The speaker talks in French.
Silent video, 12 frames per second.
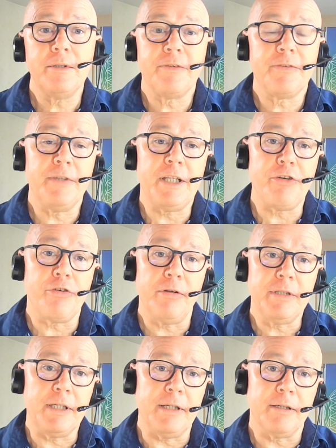c'est des gens
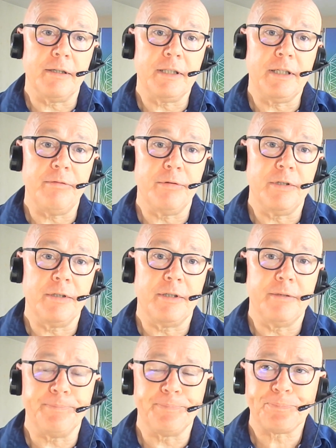qui, qui
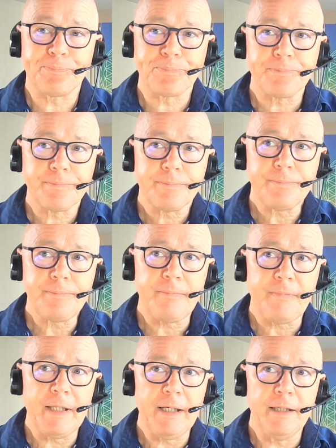veulent...
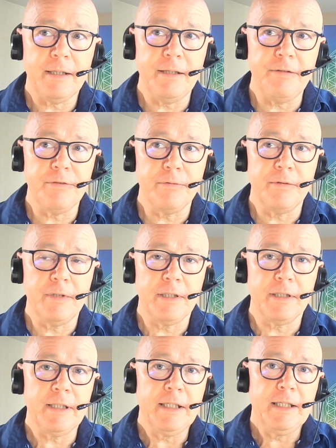qui
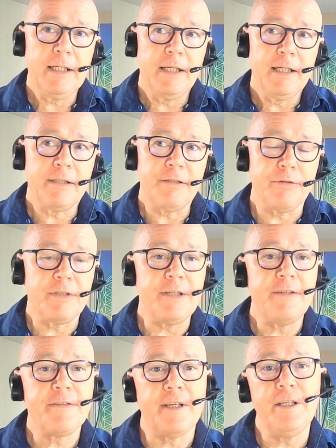sont qu'ils ont des
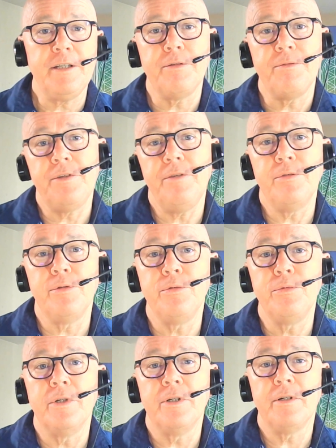initiatives comme s'ils veulent
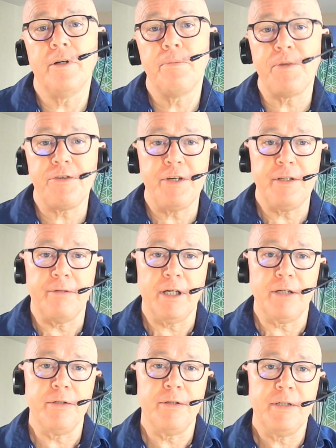nous euh, empêcher
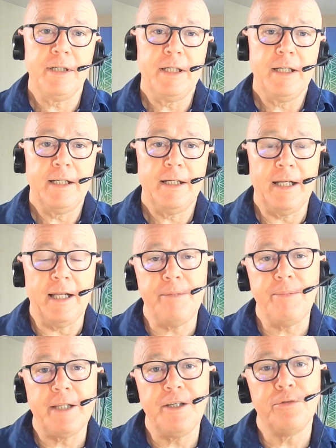d'avoir la
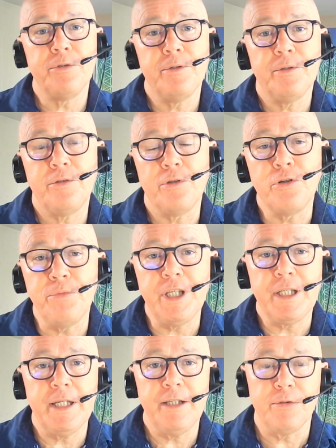liberté de,
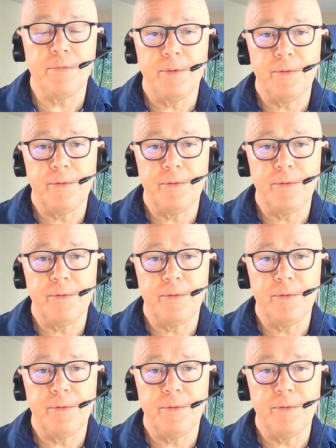communiquer, de,